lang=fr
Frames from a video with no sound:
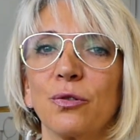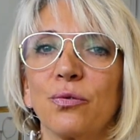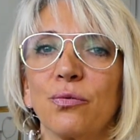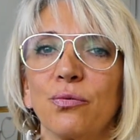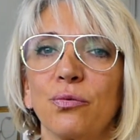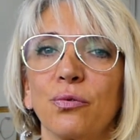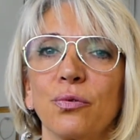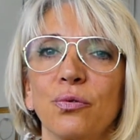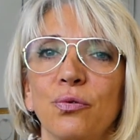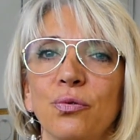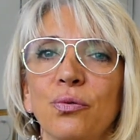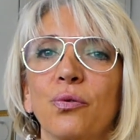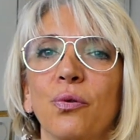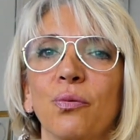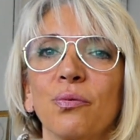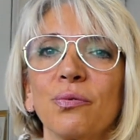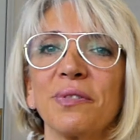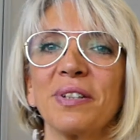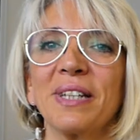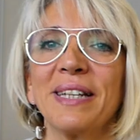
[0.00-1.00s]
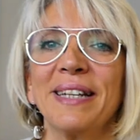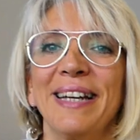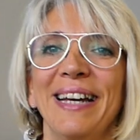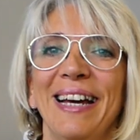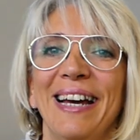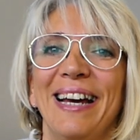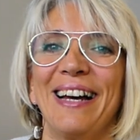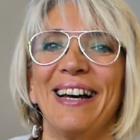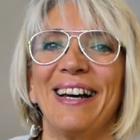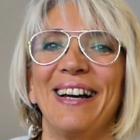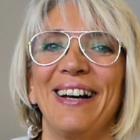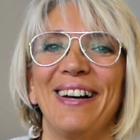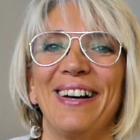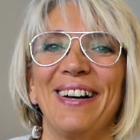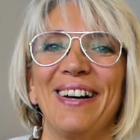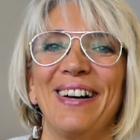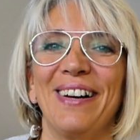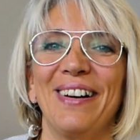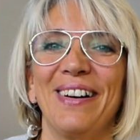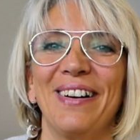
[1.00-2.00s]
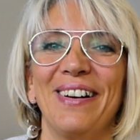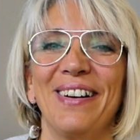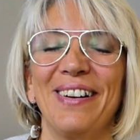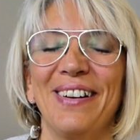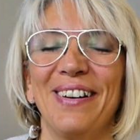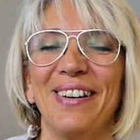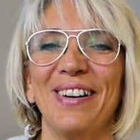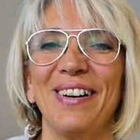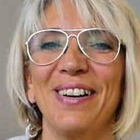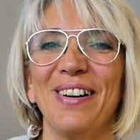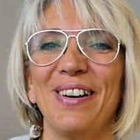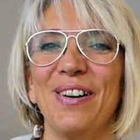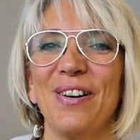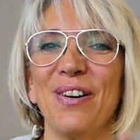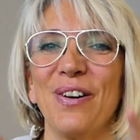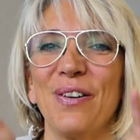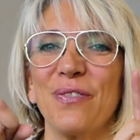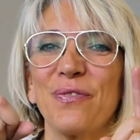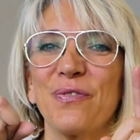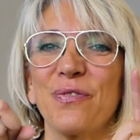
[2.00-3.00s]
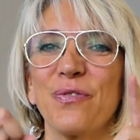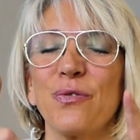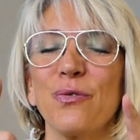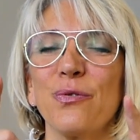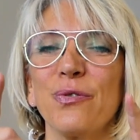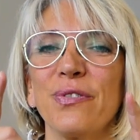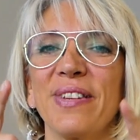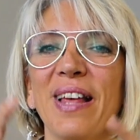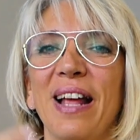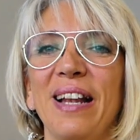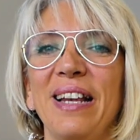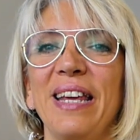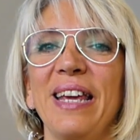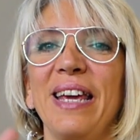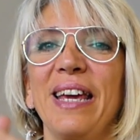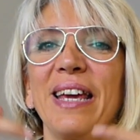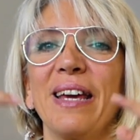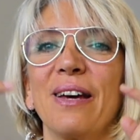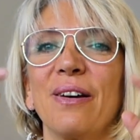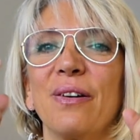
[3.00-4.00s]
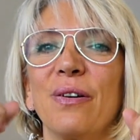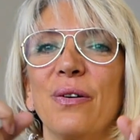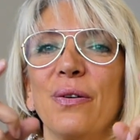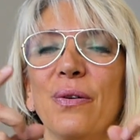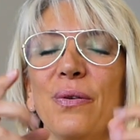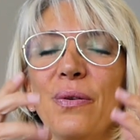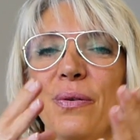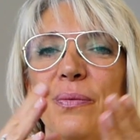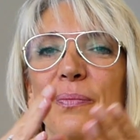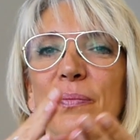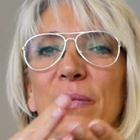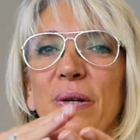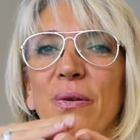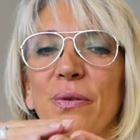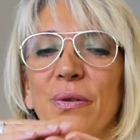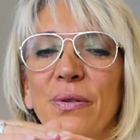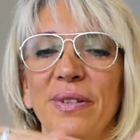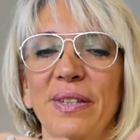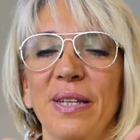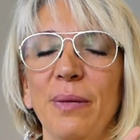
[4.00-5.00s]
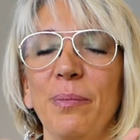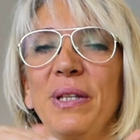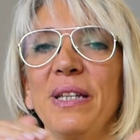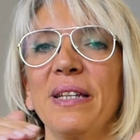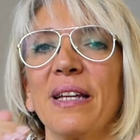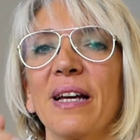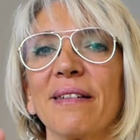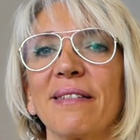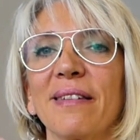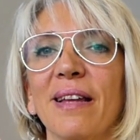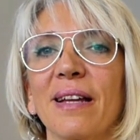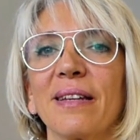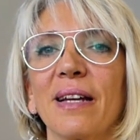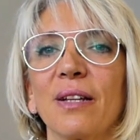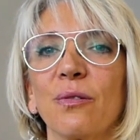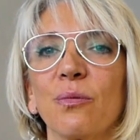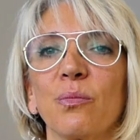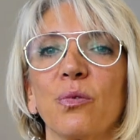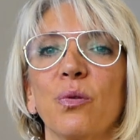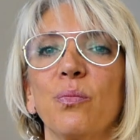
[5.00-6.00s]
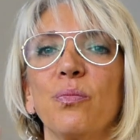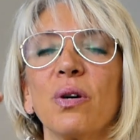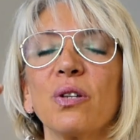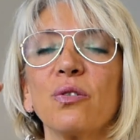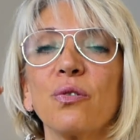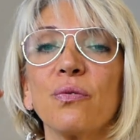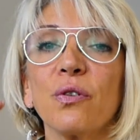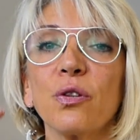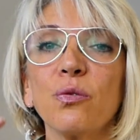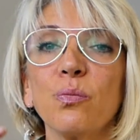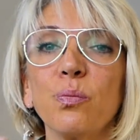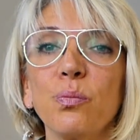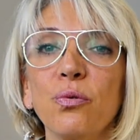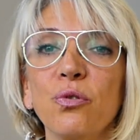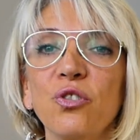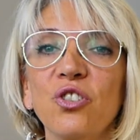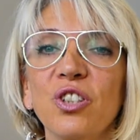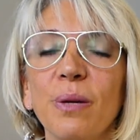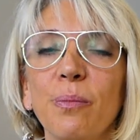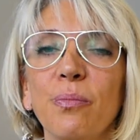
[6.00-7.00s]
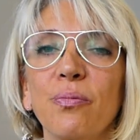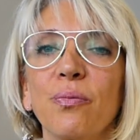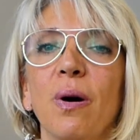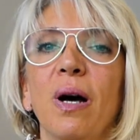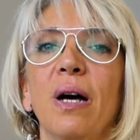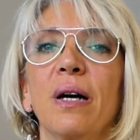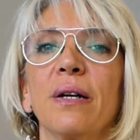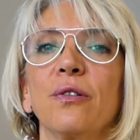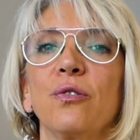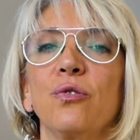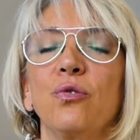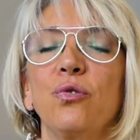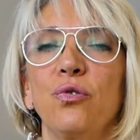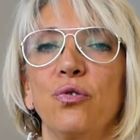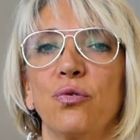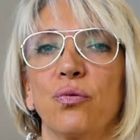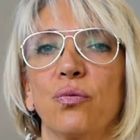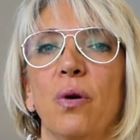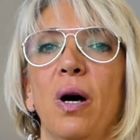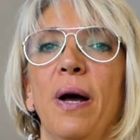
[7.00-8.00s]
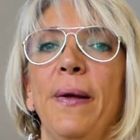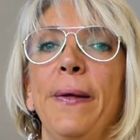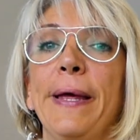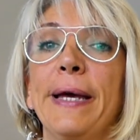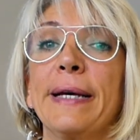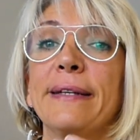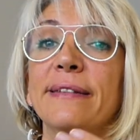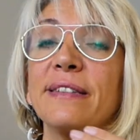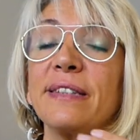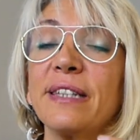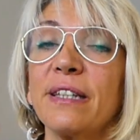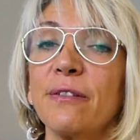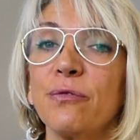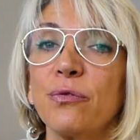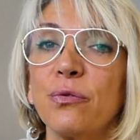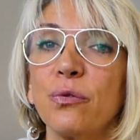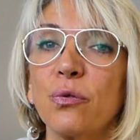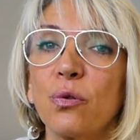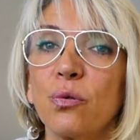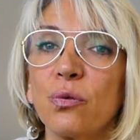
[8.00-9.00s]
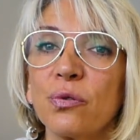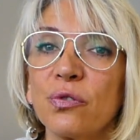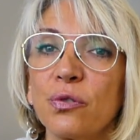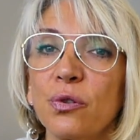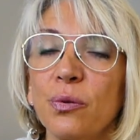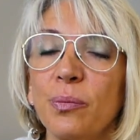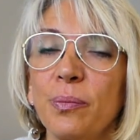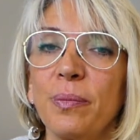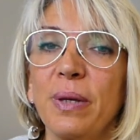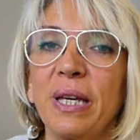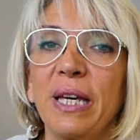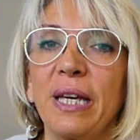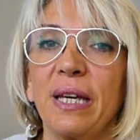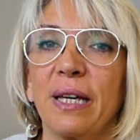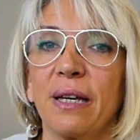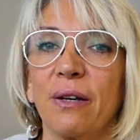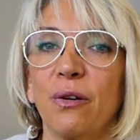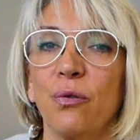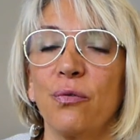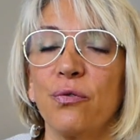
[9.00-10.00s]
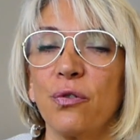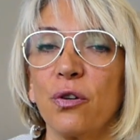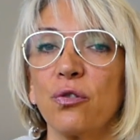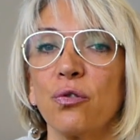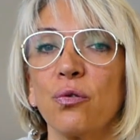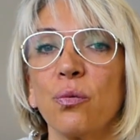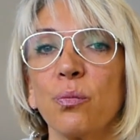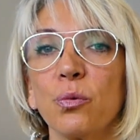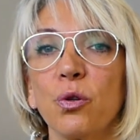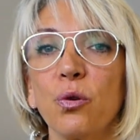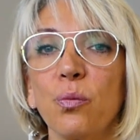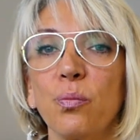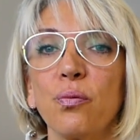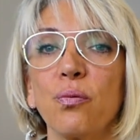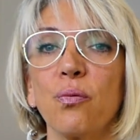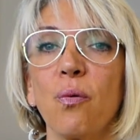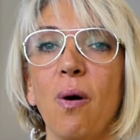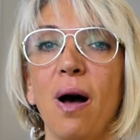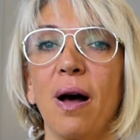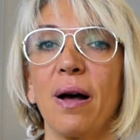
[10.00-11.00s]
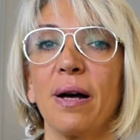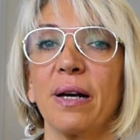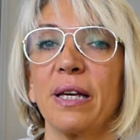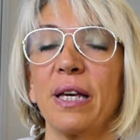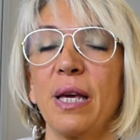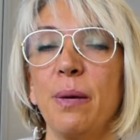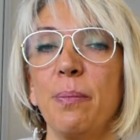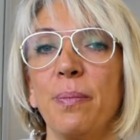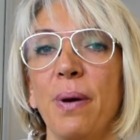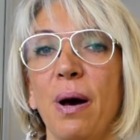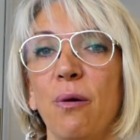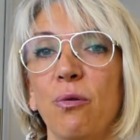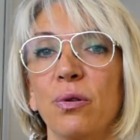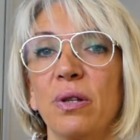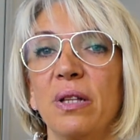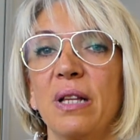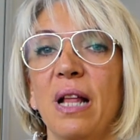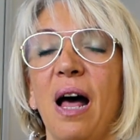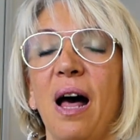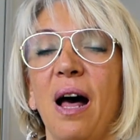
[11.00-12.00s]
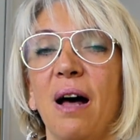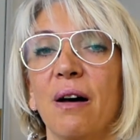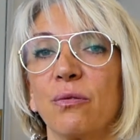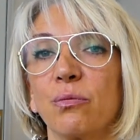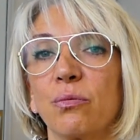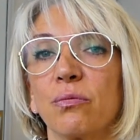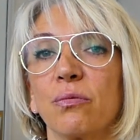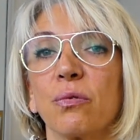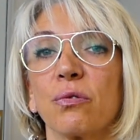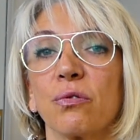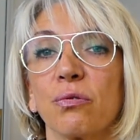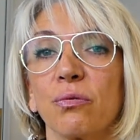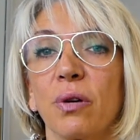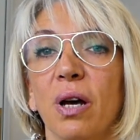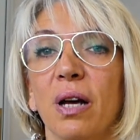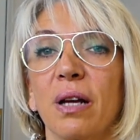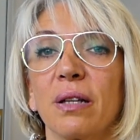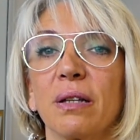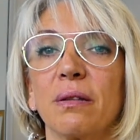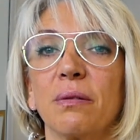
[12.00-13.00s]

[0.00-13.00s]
tout, compte, euh, vous allez euh, euh, débiter un certain nombre de points de votre budget point du jour. Si vous consommez votre nombre de points et pas au-delà, ou en tout cas